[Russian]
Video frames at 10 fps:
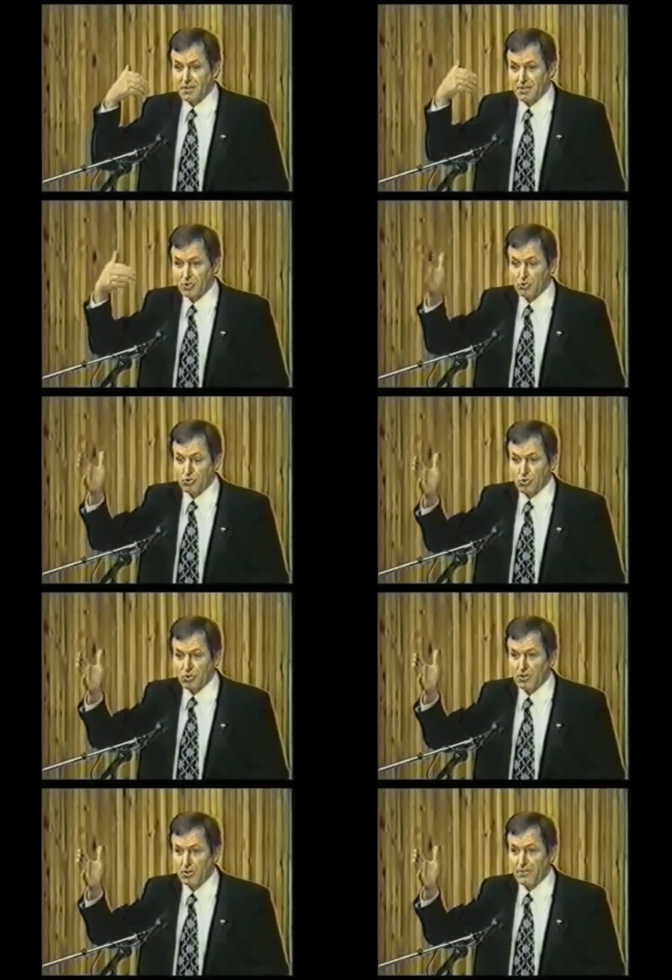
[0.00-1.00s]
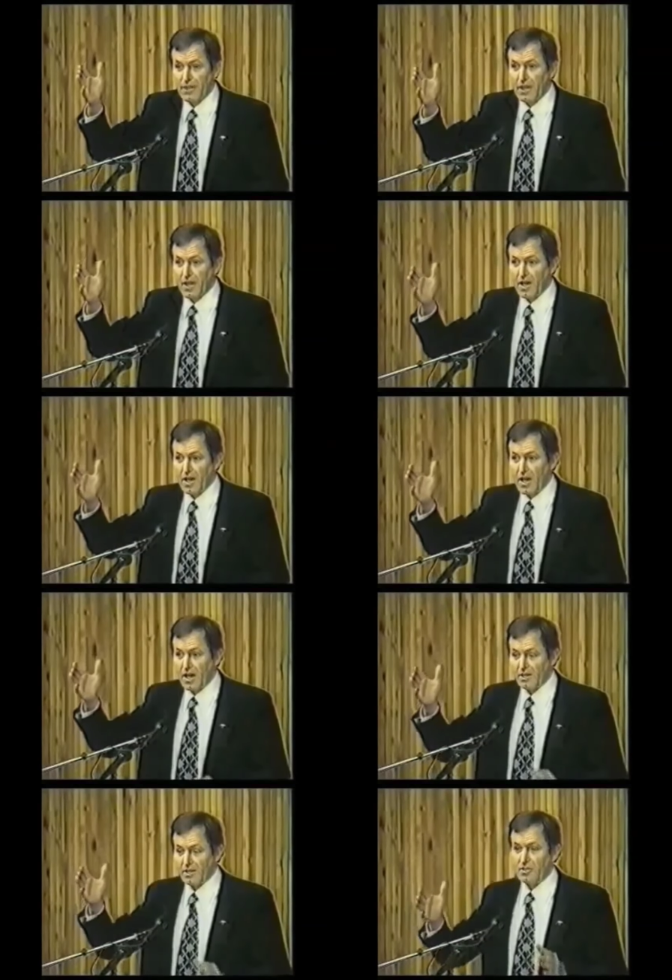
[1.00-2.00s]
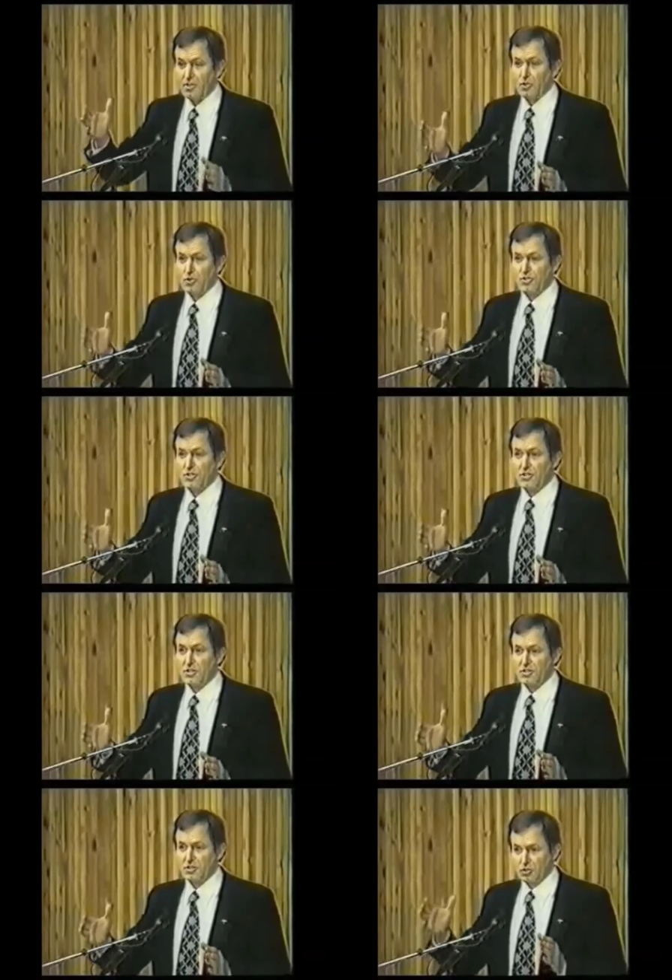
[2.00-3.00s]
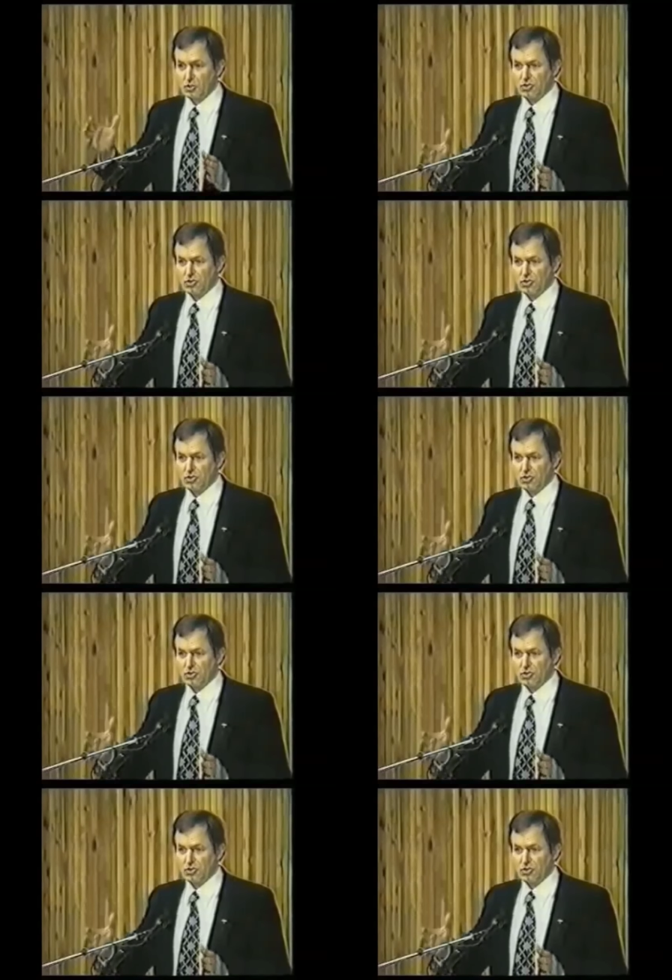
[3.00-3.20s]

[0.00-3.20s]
Трамвайчик ушел, а это июльский день.